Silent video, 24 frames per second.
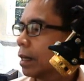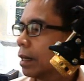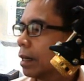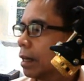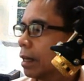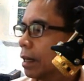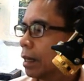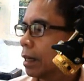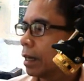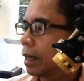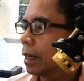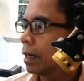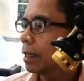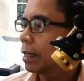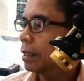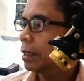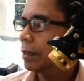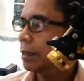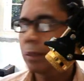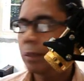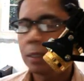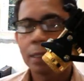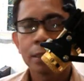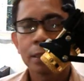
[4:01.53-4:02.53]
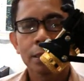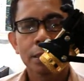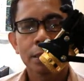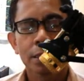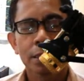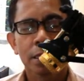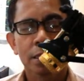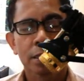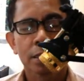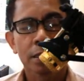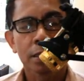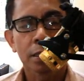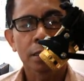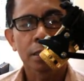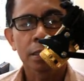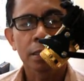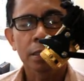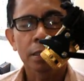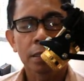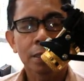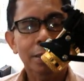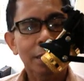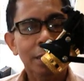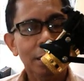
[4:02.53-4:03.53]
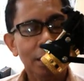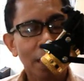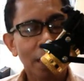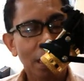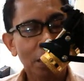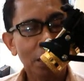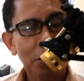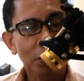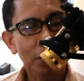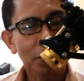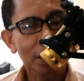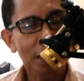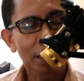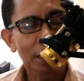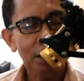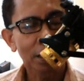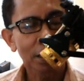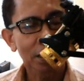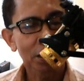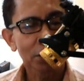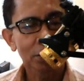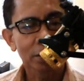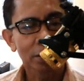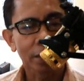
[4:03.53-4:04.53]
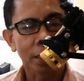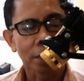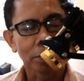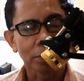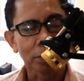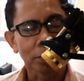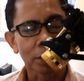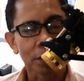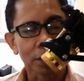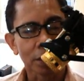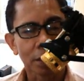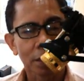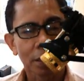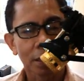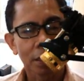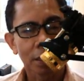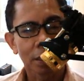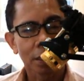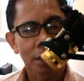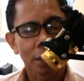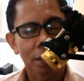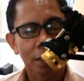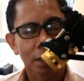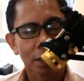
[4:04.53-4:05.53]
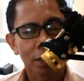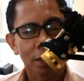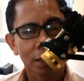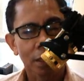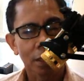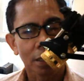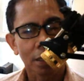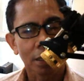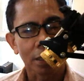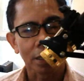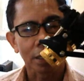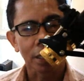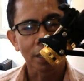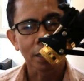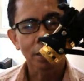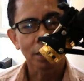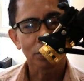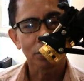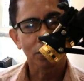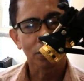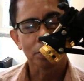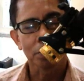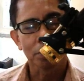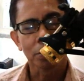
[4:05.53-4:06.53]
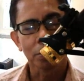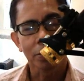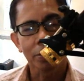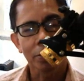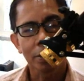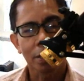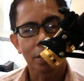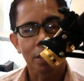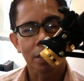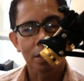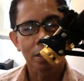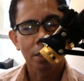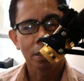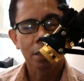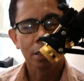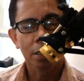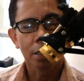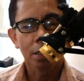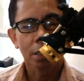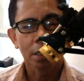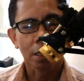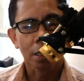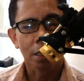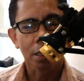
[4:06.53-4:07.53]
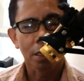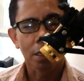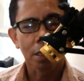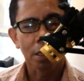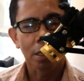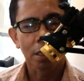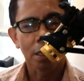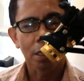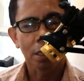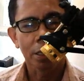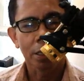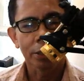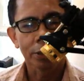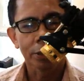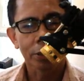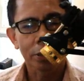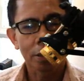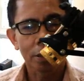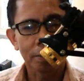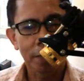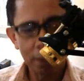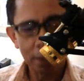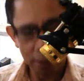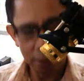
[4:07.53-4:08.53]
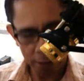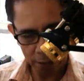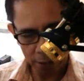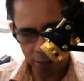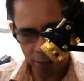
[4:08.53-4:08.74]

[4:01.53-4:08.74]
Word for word: Uh, ang gagawin natin yan, itatago natin yung drive D. Okay? So, halimbawa, uh, ano yung command?